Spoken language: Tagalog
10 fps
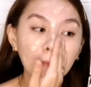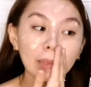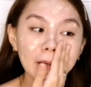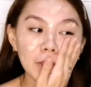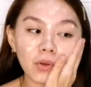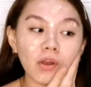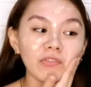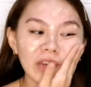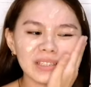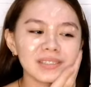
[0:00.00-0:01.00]
Pero yung
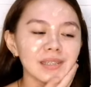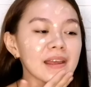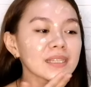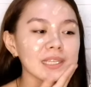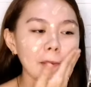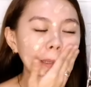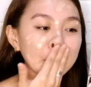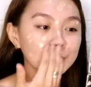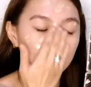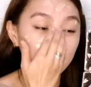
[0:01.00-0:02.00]
coverage niya, hindi
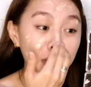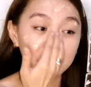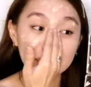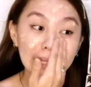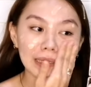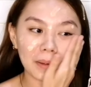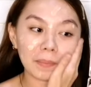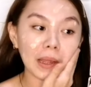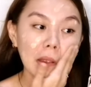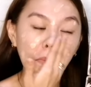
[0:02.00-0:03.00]
naman yung sobrang
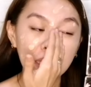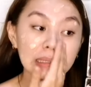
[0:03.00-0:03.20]
matatakpan.